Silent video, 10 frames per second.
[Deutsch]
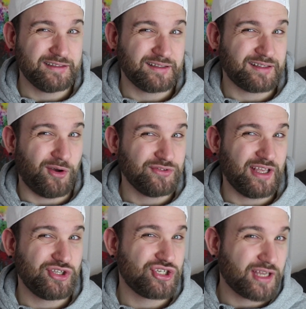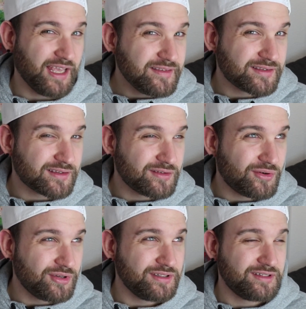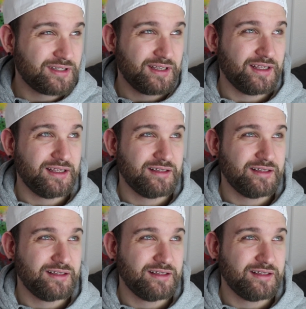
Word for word: anderes raus als Stress. Und